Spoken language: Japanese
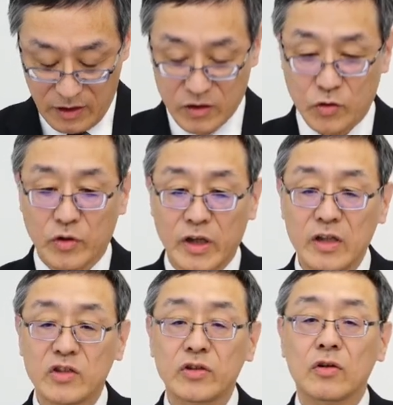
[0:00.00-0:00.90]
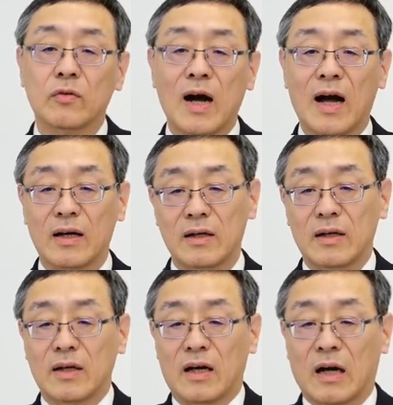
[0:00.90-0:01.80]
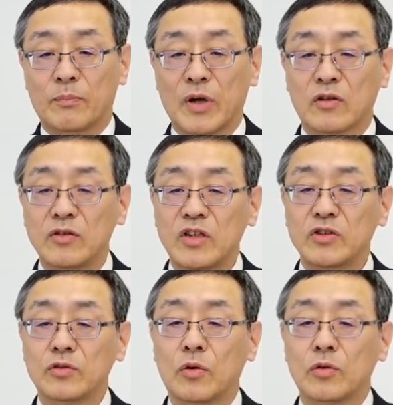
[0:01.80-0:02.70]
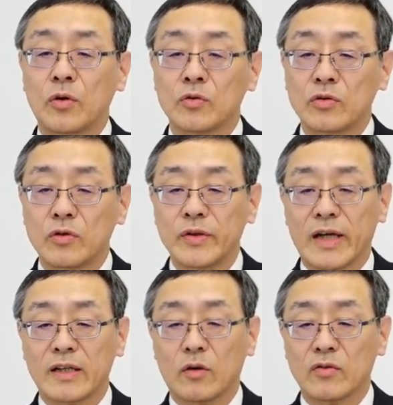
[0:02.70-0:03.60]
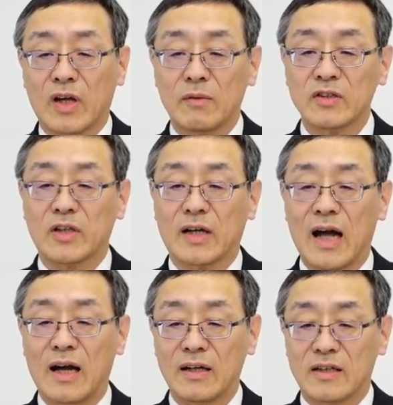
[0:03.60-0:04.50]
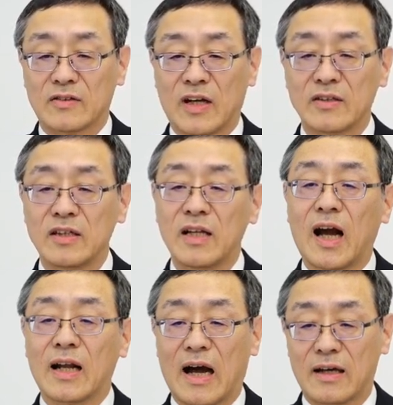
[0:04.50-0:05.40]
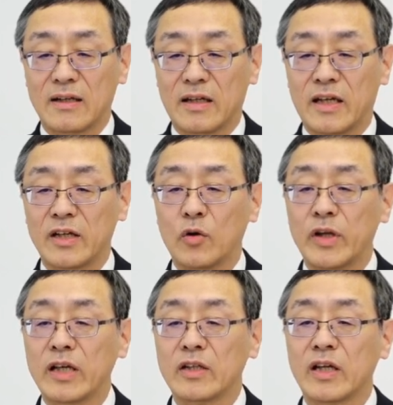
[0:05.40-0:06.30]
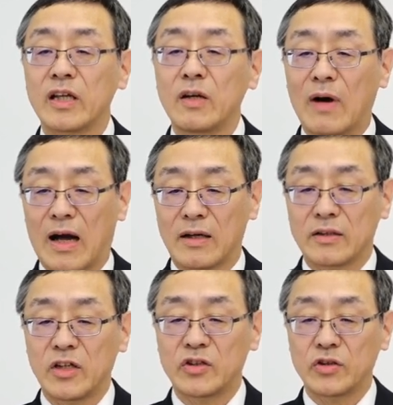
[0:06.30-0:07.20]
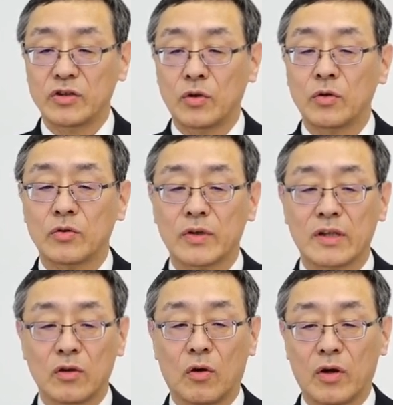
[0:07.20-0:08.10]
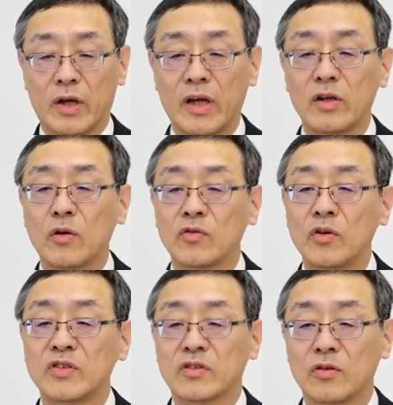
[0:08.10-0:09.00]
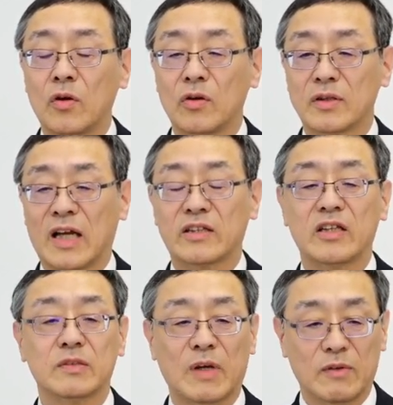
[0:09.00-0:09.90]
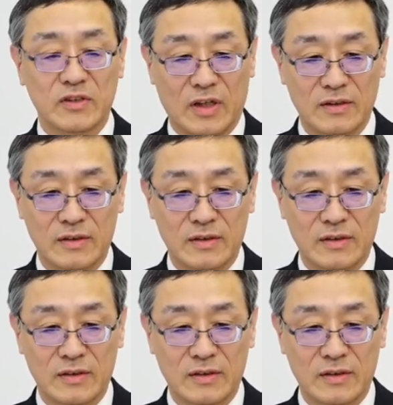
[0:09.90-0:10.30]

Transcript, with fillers: 食品事業は825億ほどの売上でございましたが、残念ながら営業利益的には24億円の営業損失となってしまいまし